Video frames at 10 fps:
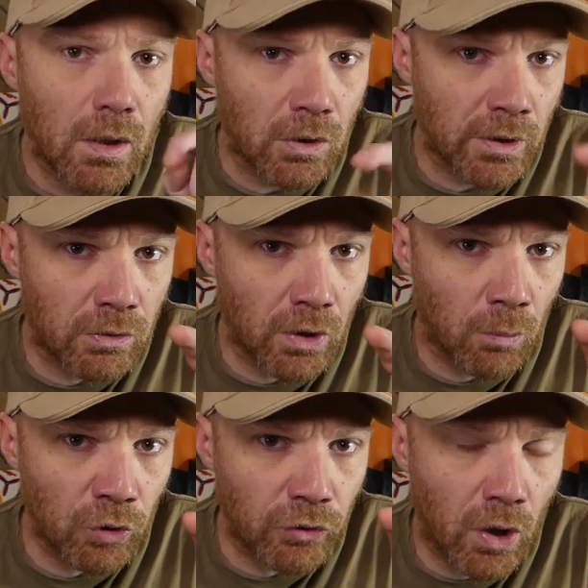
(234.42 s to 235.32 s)
Les connecteurs
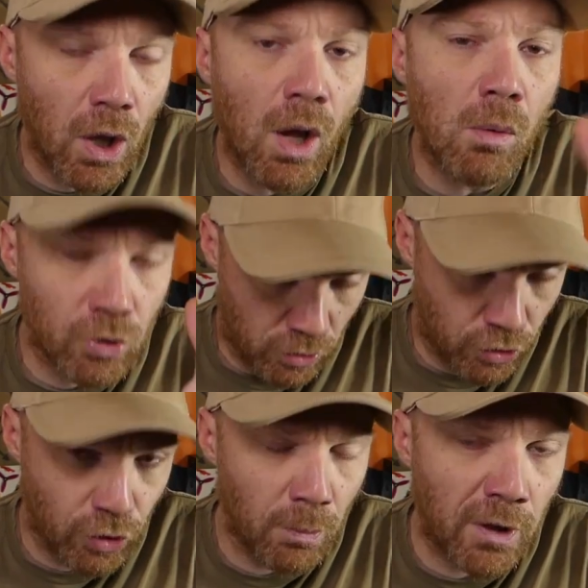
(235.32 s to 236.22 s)
moteurs,
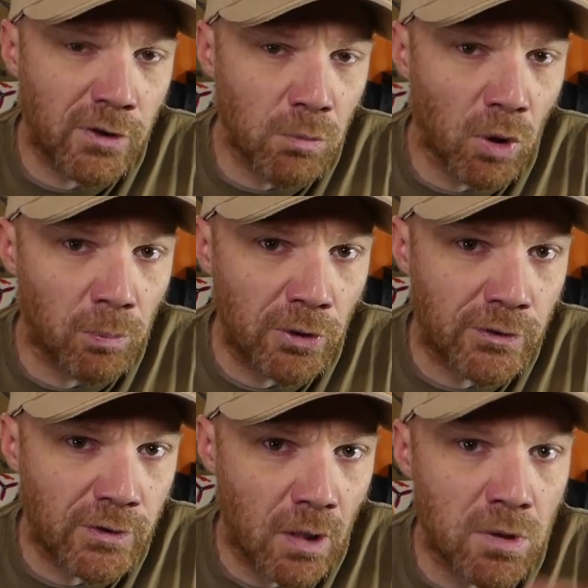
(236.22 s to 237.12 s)
je remercie mon pote
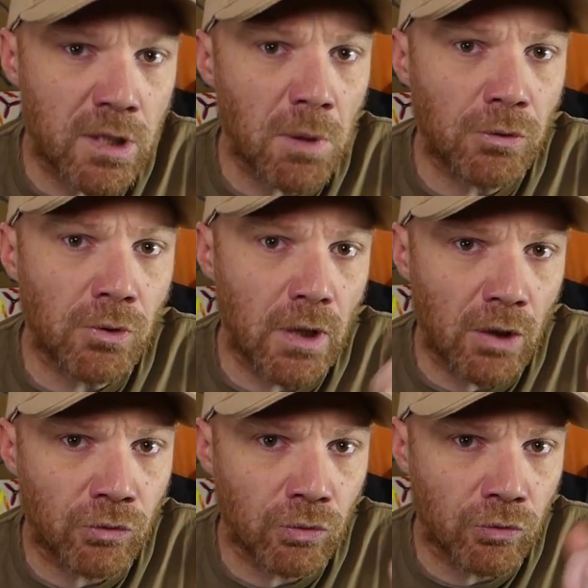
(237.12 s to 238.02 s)
Seb qui m'a donné
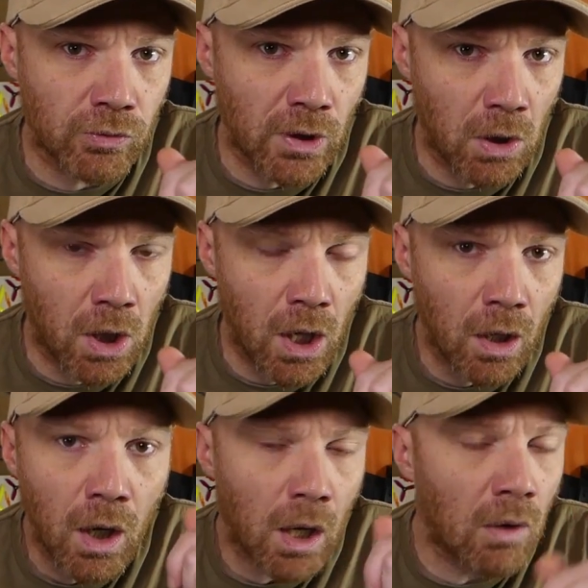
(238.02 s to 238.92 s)
l'astuce tout à l'heure.
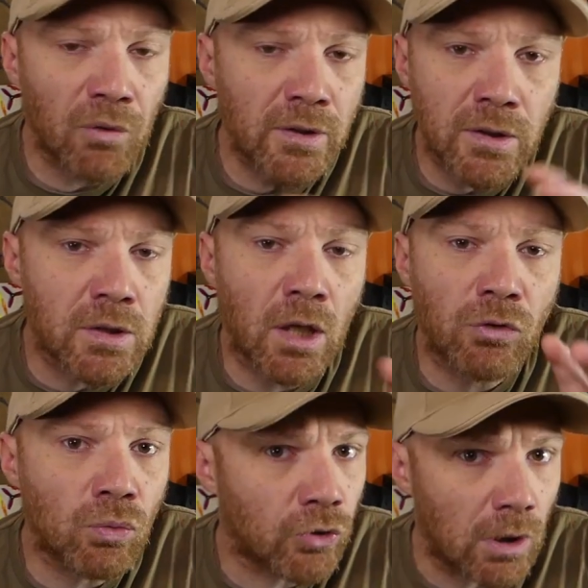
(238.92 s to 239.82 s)
En fait, il se
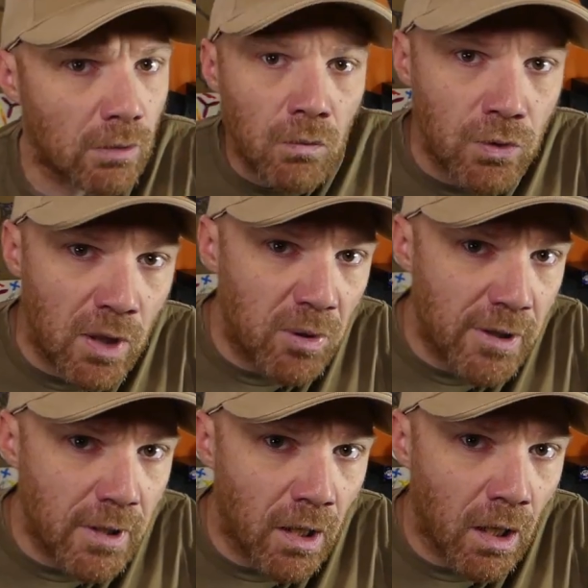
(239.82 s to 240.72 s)
casse tout seul. Vous les
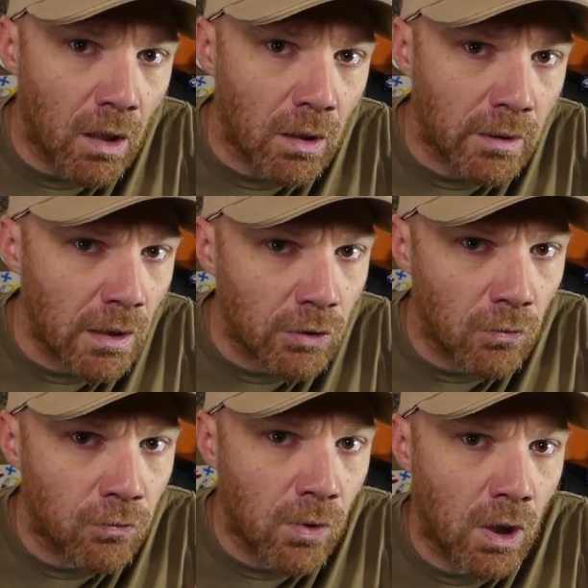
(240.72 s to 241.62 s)
pliez
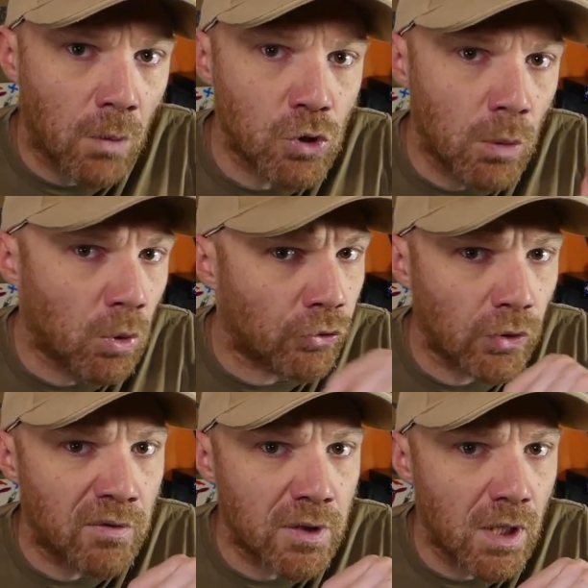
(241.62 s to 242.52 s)
quelques fois comme je le montre
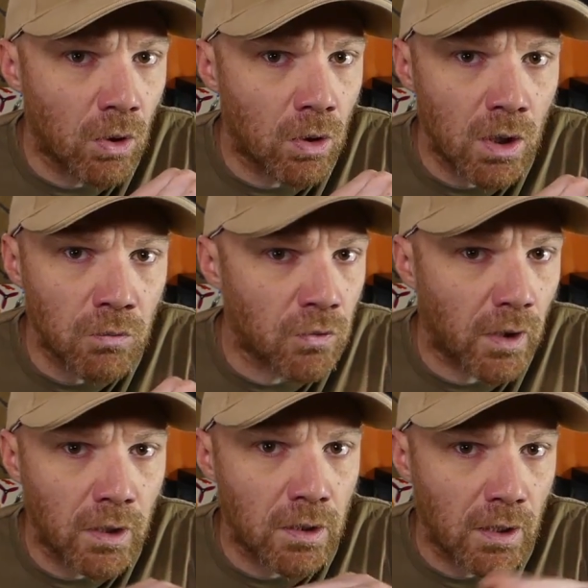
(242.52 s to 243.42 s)
sur la vidéo et vous
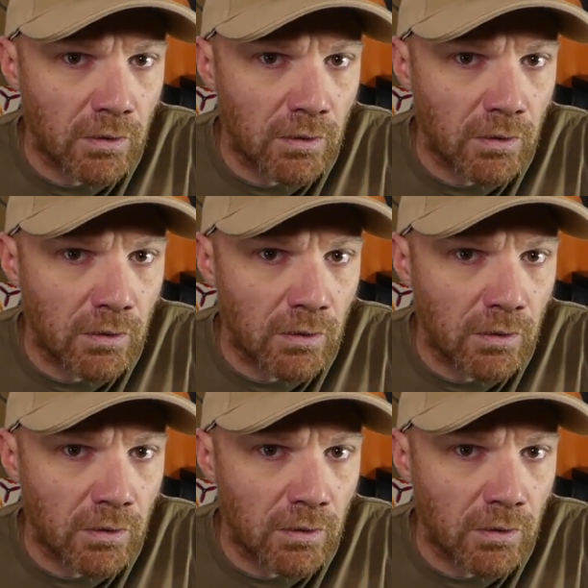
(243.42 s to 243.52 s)
verrez qu'il